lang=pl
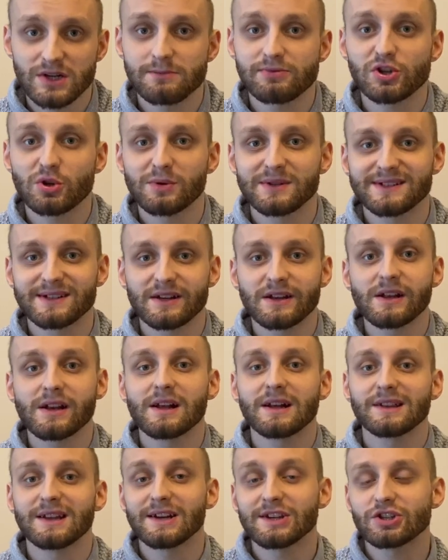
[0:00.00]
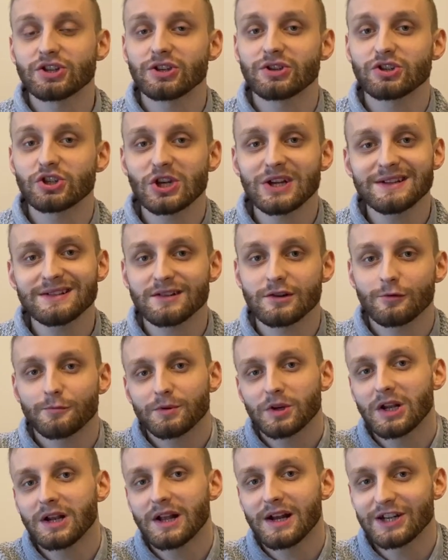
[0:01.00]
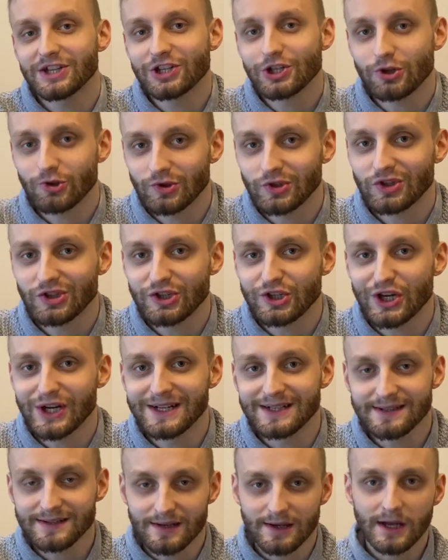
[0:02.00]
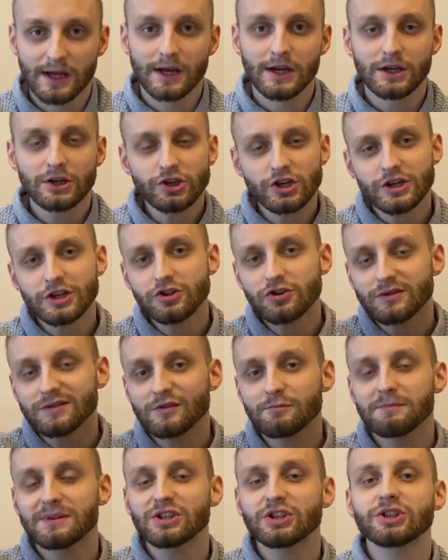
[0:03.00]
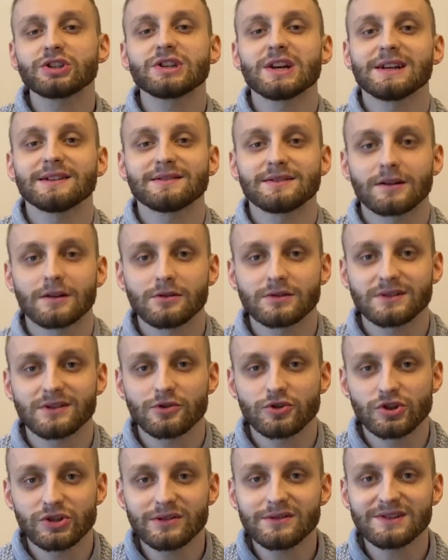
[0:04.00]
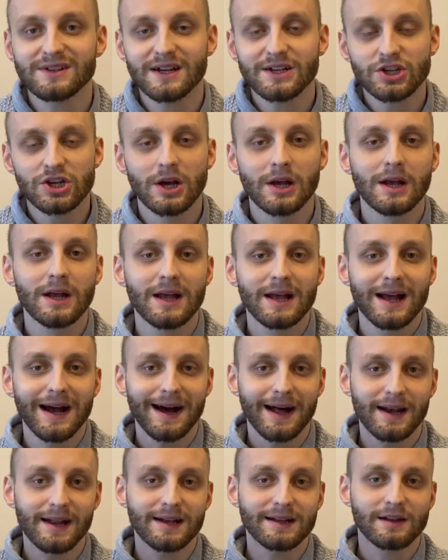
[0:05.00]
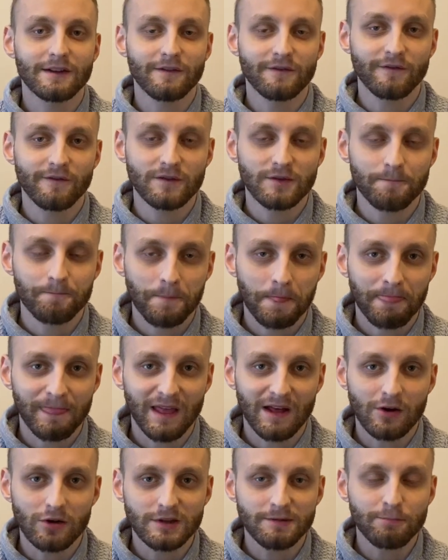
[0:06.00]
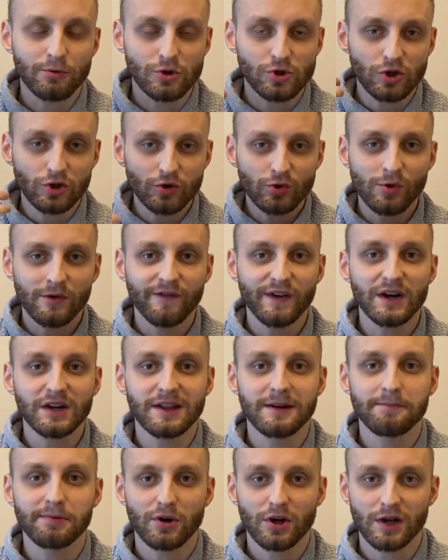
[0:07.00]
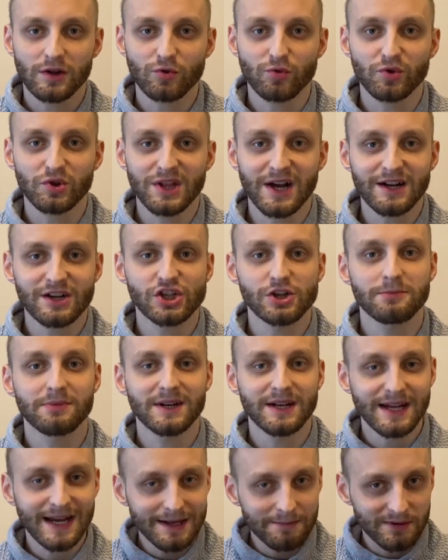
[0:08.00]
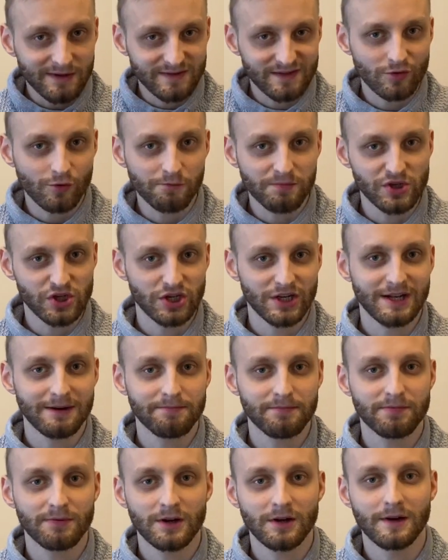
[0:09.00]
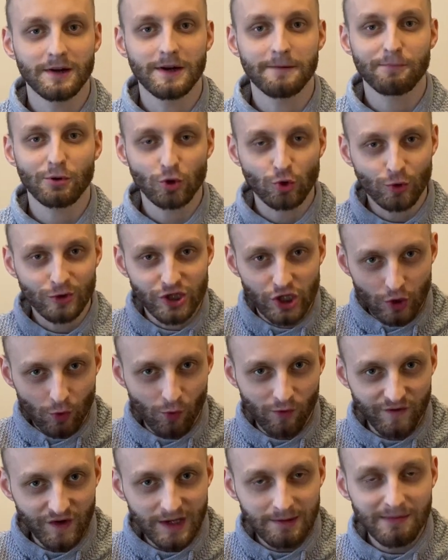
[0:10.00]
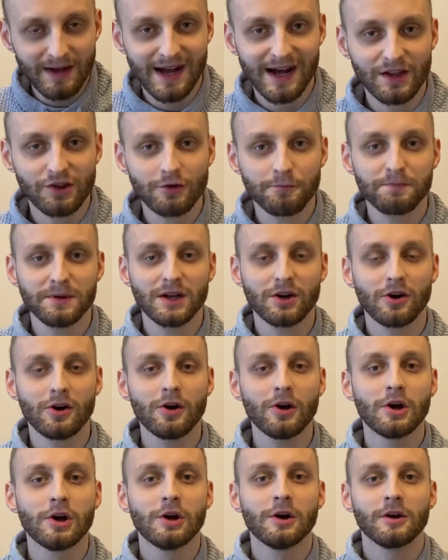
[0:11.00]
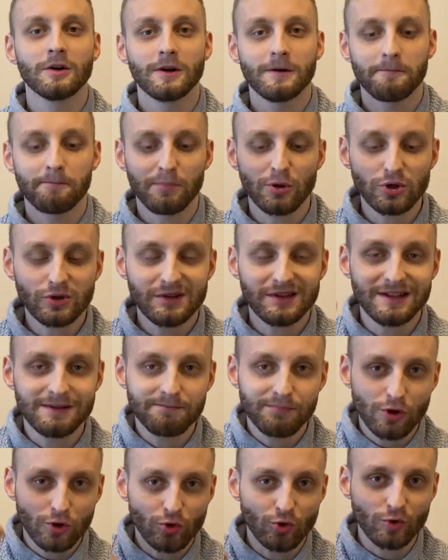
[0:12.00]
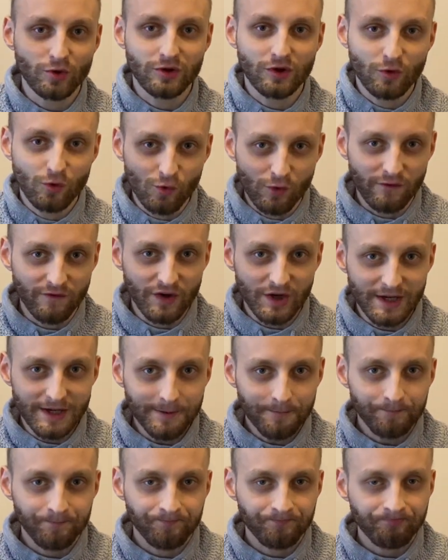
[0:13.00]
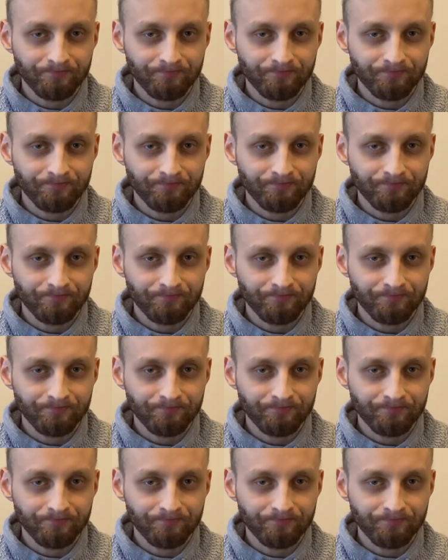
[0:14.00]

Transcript: na przykład za kilkanaście tysięcy lub kilkadziesiąt tysięcy. I część osób będzie chciała z tego skorzystać, ale od początku ofertę projektuj tak, żeby najpierw skupić się na e, produkcie głównym, a dopiero pod ten produkt główny